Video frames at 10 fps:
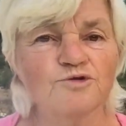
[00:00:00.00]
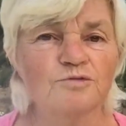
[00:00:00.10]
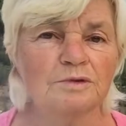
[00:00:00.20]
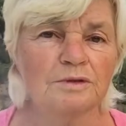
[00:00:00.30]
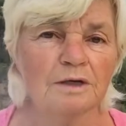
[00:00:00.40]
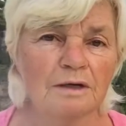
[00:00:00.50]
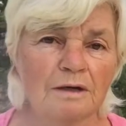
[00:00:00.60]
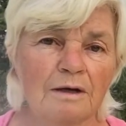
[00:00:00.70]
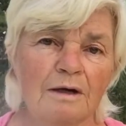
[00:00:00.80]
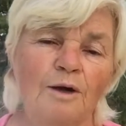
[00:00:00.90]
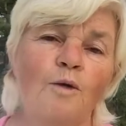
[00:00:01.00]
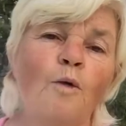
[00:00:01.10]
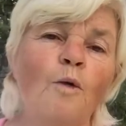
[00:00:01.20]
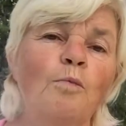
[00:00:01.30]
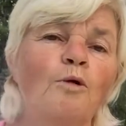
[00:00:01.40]
celui-là
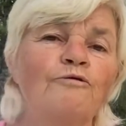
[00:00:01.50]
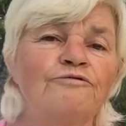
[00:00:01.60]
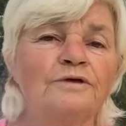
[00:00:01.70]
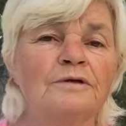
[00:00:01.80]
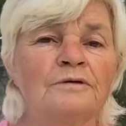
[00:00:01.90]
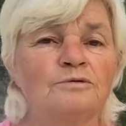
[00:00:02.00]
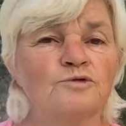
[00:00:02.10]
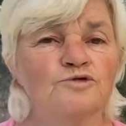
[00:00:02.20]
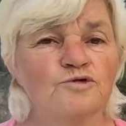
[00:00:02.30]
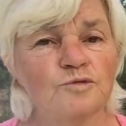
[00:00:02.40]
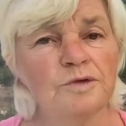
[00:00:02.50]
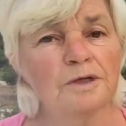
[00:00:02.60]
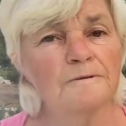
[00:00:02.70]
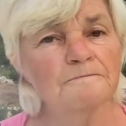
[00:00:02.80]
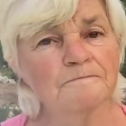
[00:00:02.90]
au profit de
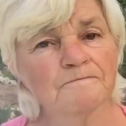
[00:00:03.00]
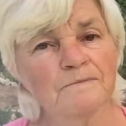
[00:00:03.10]
celui-là.